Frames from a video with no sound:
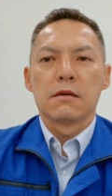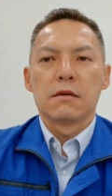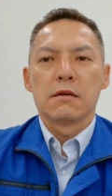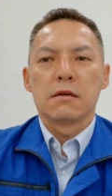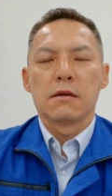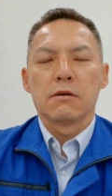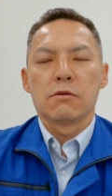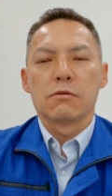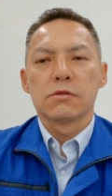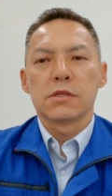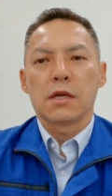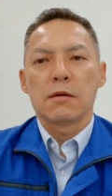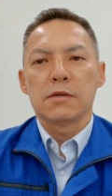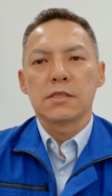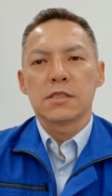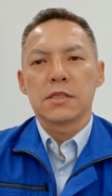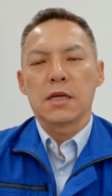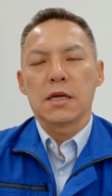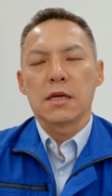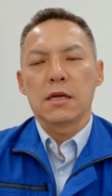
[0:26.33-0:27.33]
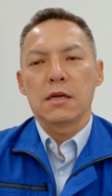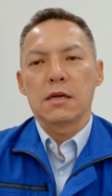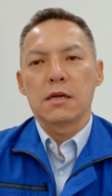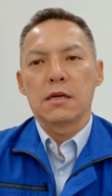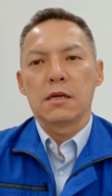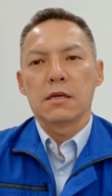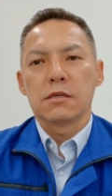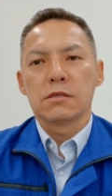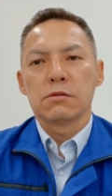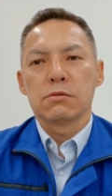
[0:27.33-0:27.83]
えー、ございまして、
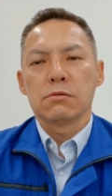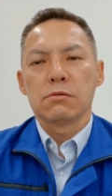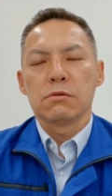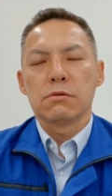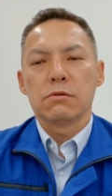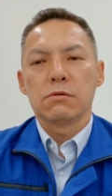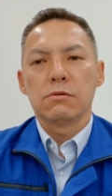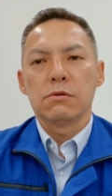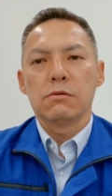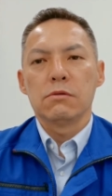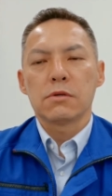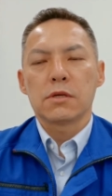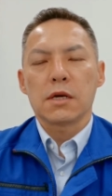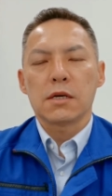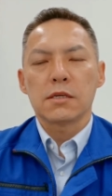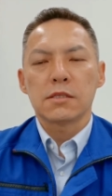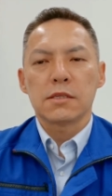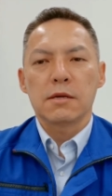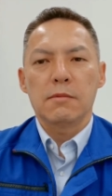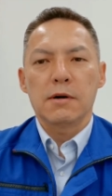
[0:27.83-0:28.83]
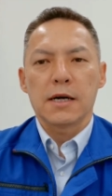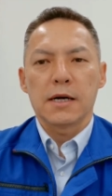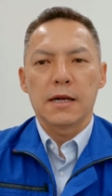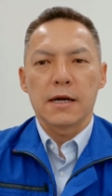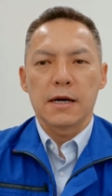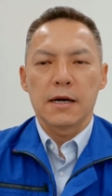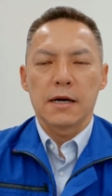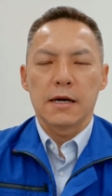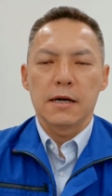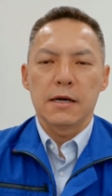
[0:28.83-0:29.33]
えー、そのお客様か
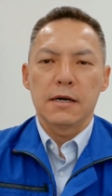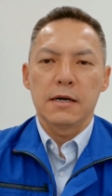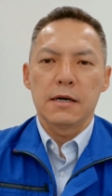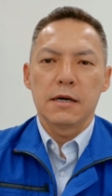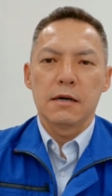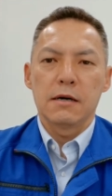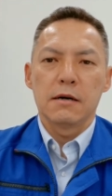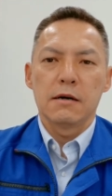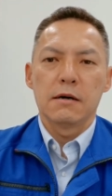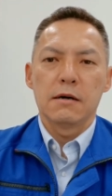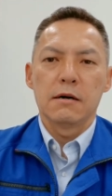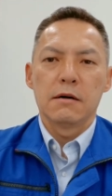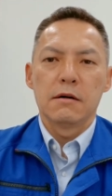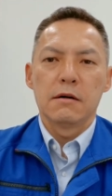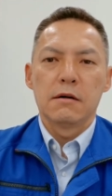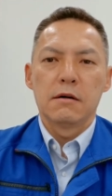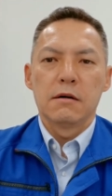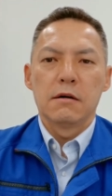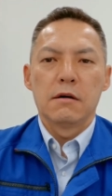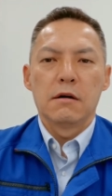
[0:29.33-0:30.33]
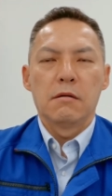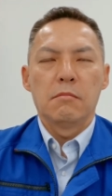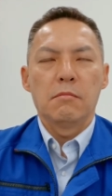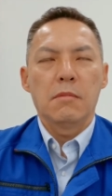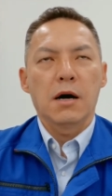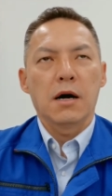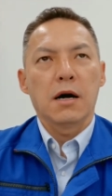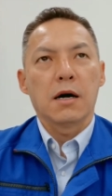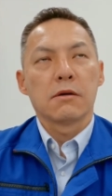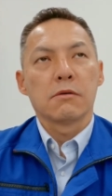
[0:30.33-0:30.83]
らあ
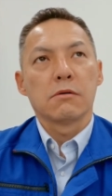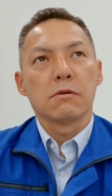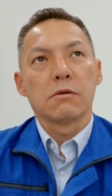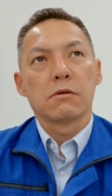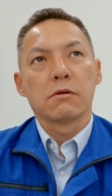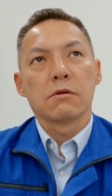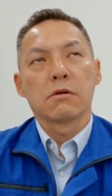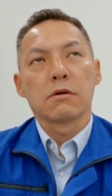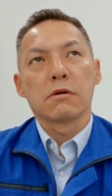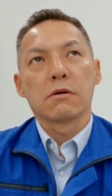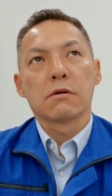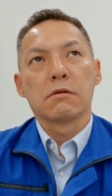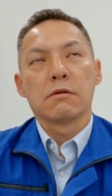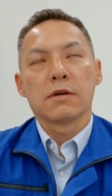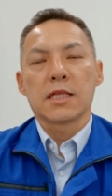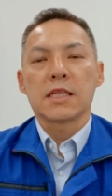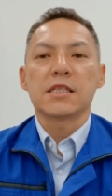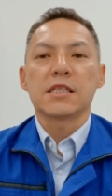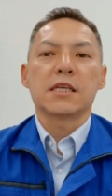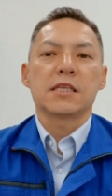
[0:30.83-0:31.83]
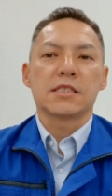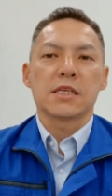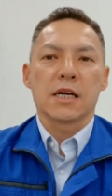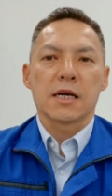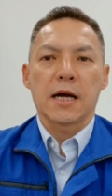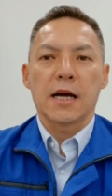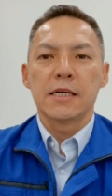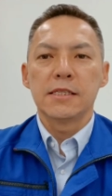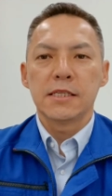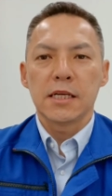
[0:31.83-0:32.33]
まあ、あの私たち
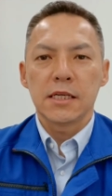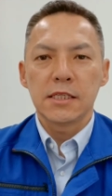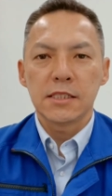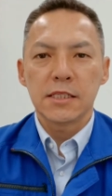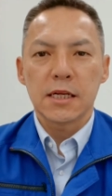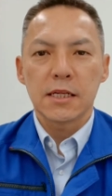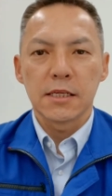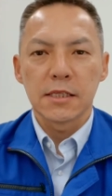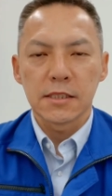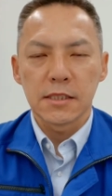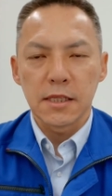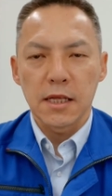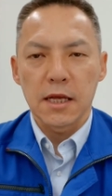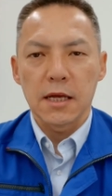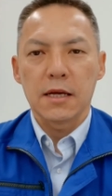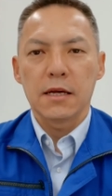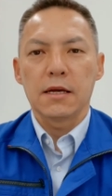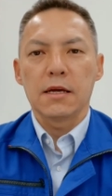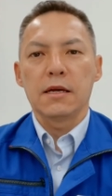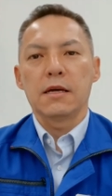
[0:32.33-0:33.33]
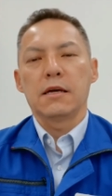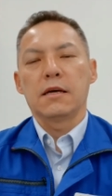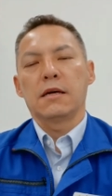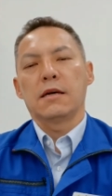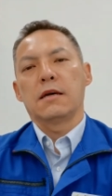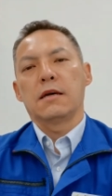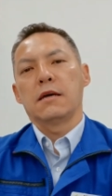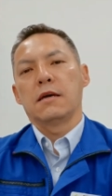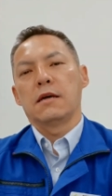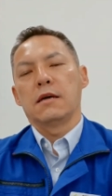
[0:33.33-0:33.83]
が改善したですね、
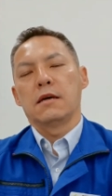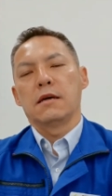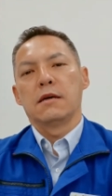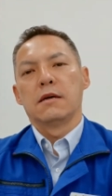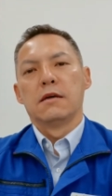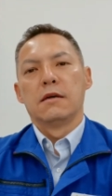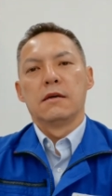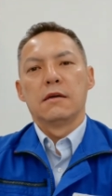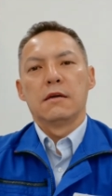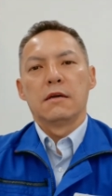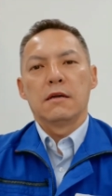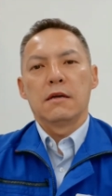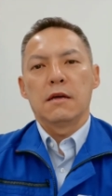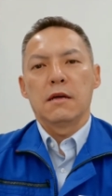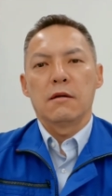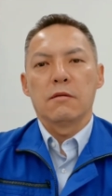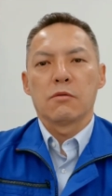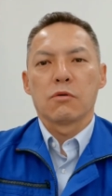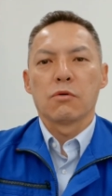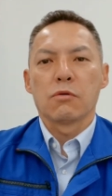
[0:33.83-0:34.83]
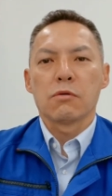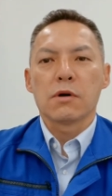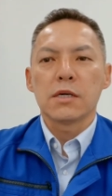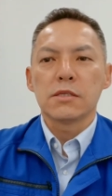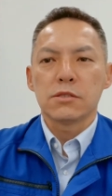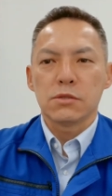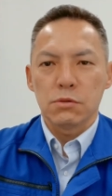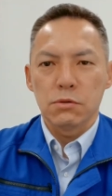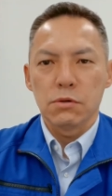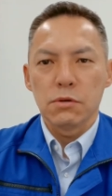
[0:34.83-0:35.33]
えーえー、ご
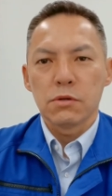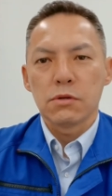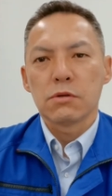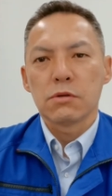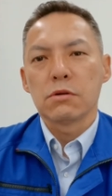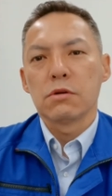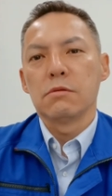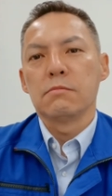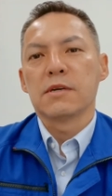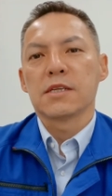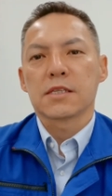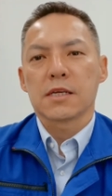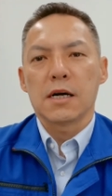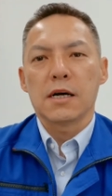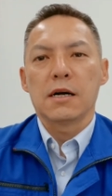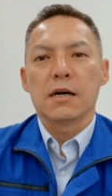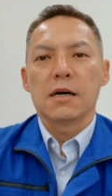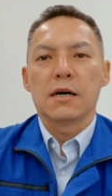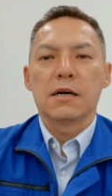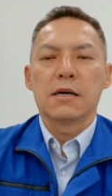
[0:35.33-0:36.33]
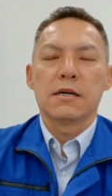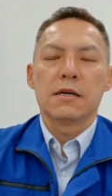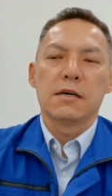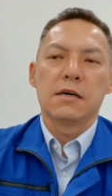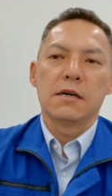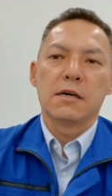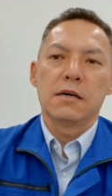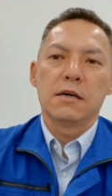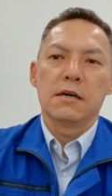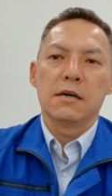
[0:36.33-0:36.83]
感想といいますか
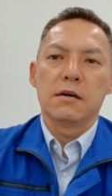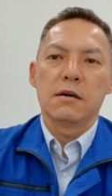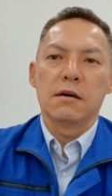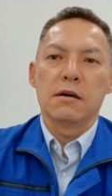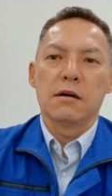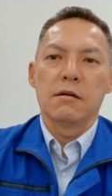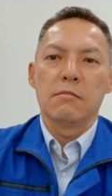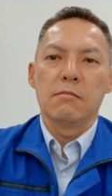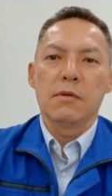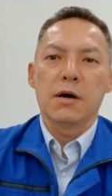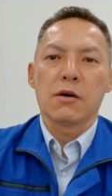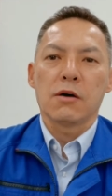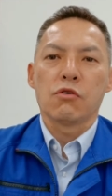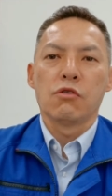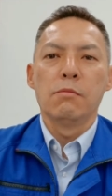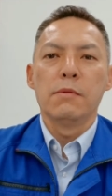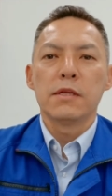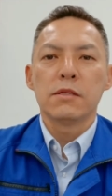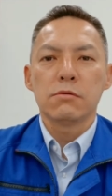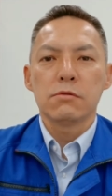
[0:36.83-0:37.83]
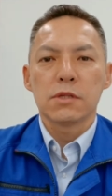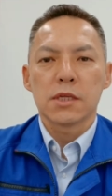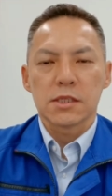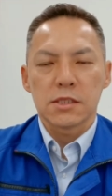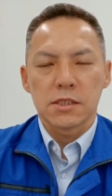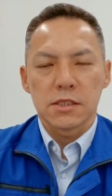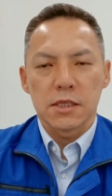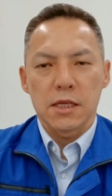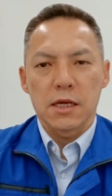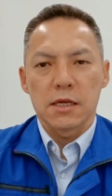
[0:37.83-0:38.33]
あ、まあ、コメントをで
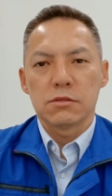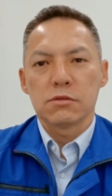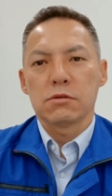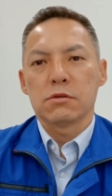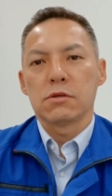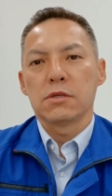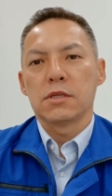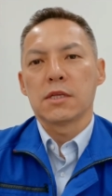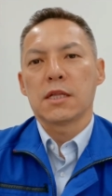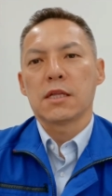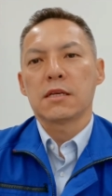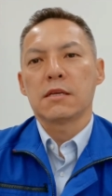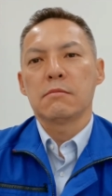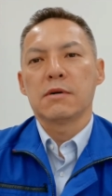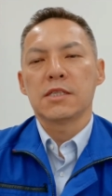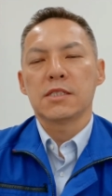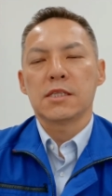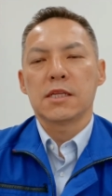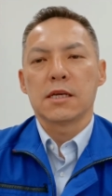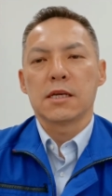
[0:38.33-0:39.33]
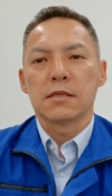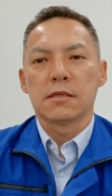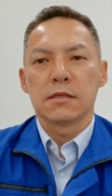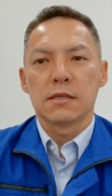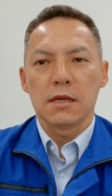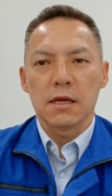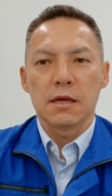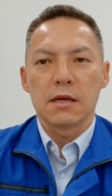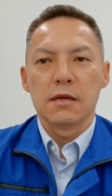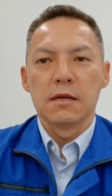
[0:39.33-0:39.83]
すねちょっといただきましたん
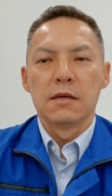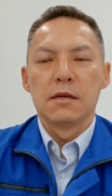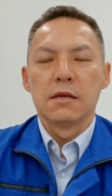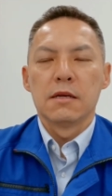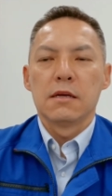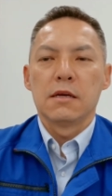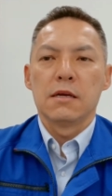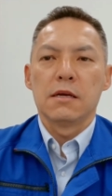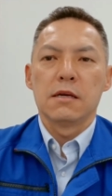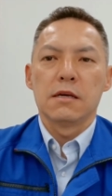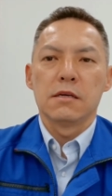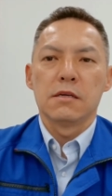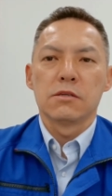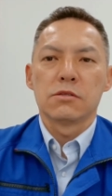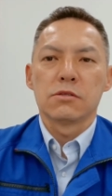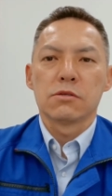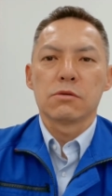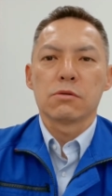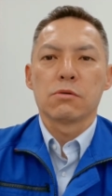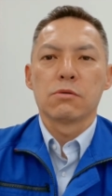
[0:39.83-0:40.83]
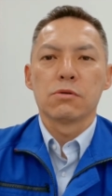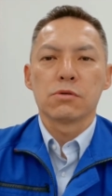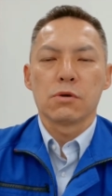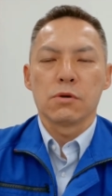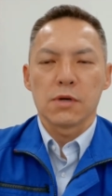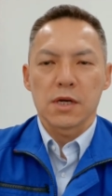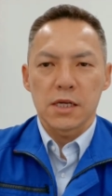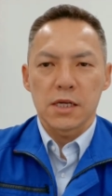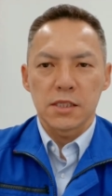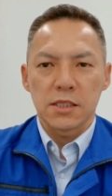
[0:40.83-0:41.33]
で、えー、ちょっとご
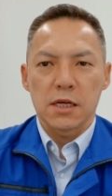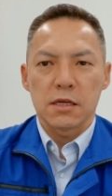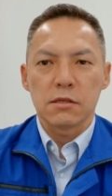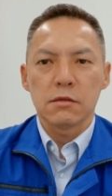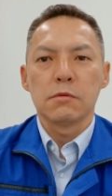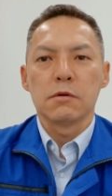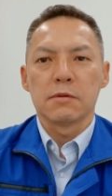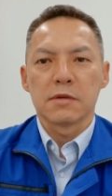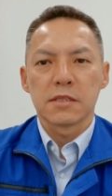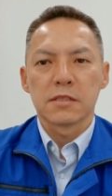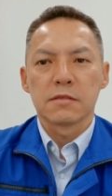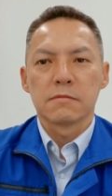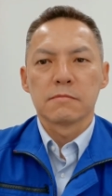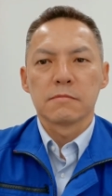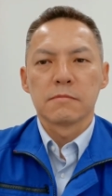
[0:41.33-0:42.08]
紹介したいと思います。